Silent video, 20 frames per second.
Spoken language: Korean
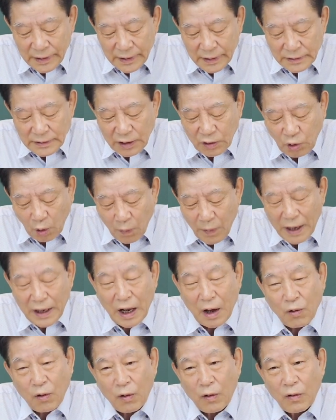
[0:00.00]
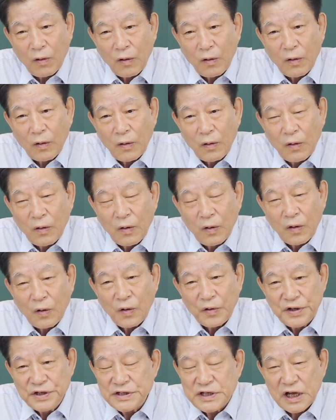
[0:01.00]
근데 교만하고
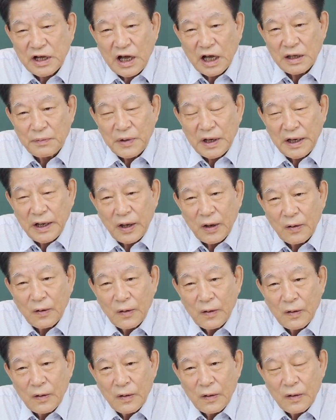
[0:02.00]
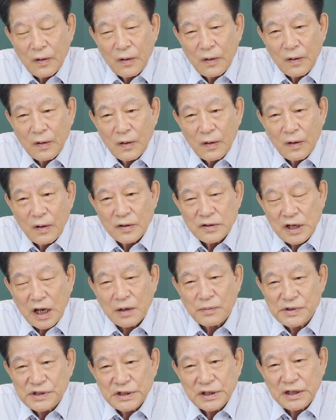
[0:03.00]
인색하기만 해요.
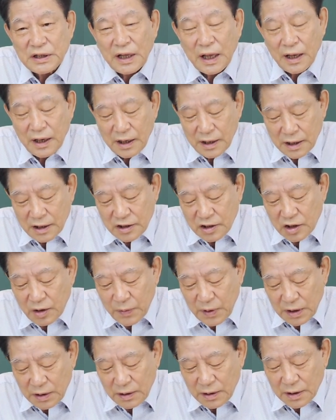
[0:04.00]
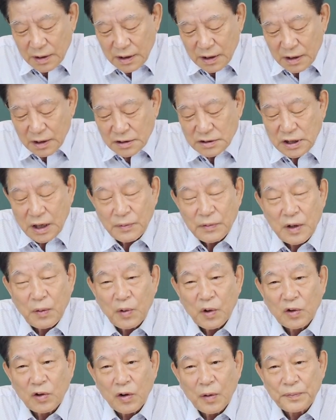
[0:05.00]
사람을 시키되 그러면은 그 사람 더
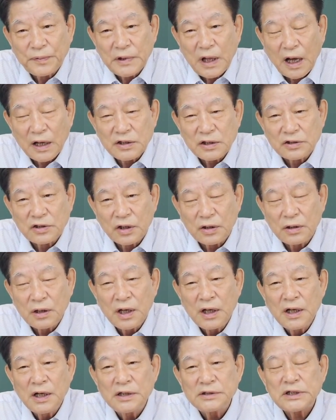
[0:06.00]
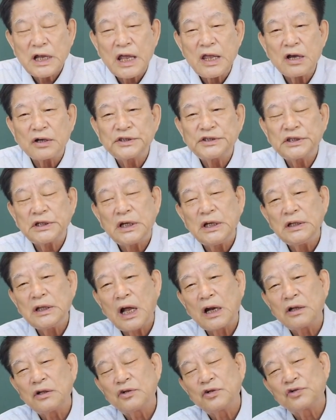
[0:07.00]
볼 거 없다. 그래서 저는
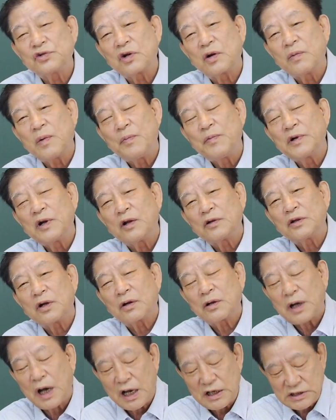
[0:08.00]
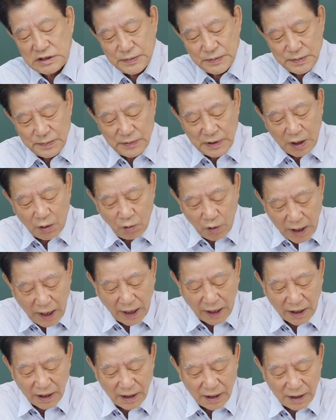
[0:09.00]
사역시키다는 뜻으로 보면 어떨까 싶습니다.
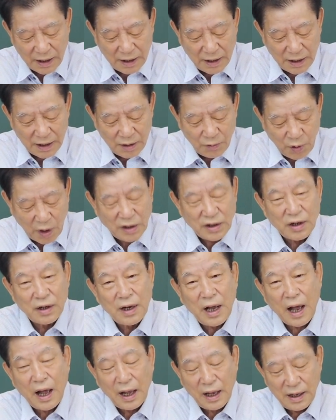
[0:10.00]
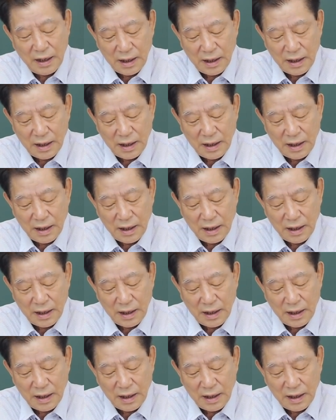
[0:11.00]
왜 그런가?